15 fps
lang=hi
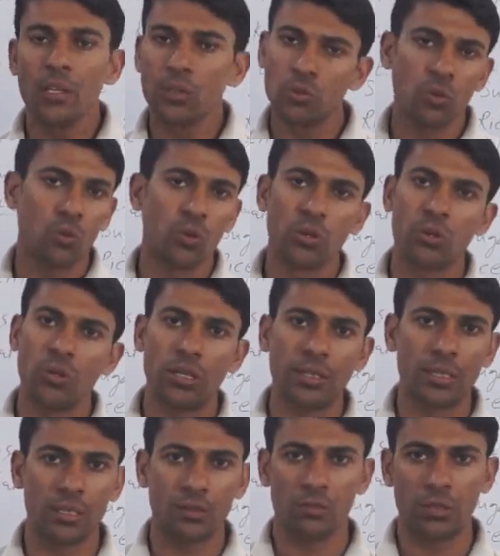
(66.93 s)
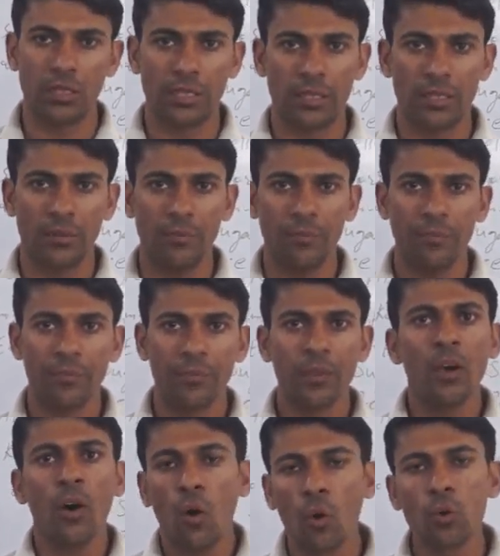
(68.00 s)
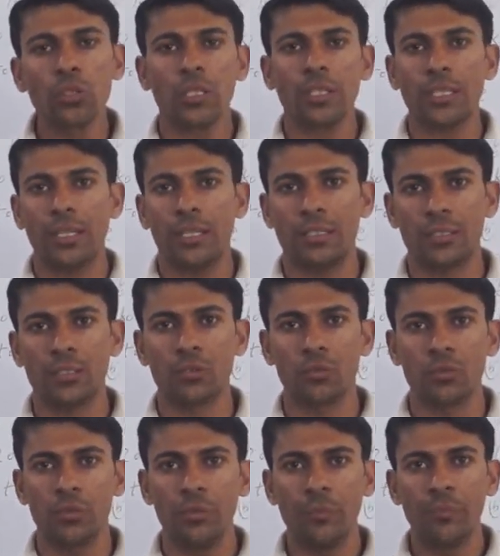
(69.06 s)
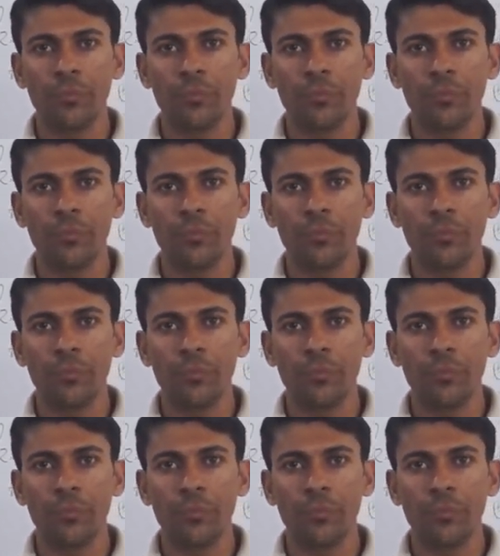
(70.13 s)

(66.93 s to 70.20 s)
तो घुटनों का दर्द हो जाएगा होता क्या है देखो